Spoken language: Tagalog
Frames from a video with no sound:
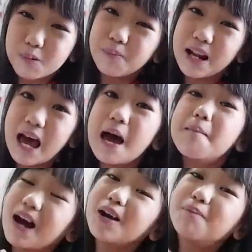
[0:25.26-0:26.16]
po pala,
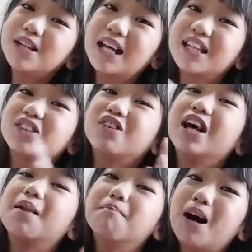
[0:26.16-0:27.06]
bago po natin to
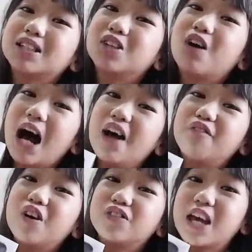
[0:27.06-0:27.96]
i-unbox tong
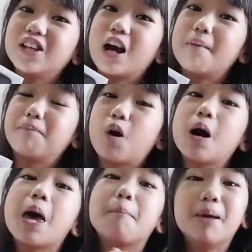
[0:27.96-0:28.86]
iPhone 10R po,
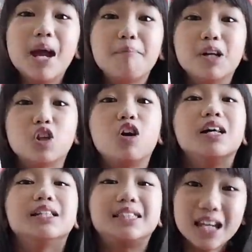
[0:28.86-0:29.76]
meron po itong
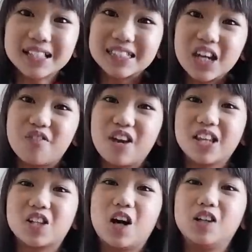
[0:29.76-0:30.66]
six
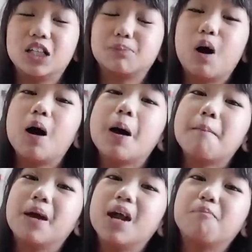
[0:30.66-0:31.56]
different colors po.
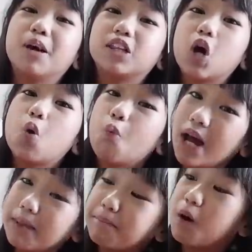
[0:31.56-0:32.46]
Meron po itong
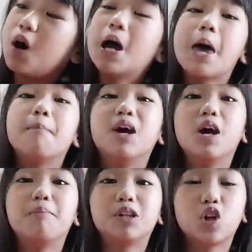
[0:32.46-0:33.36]
white po,
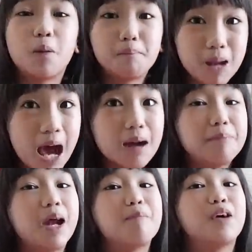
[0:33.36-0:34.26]
meron po itong black,
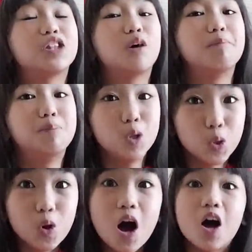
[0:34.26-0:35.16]
meron po itong
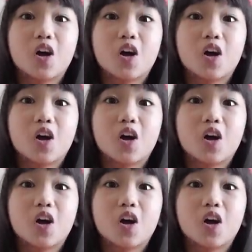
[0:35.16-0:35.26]
blue,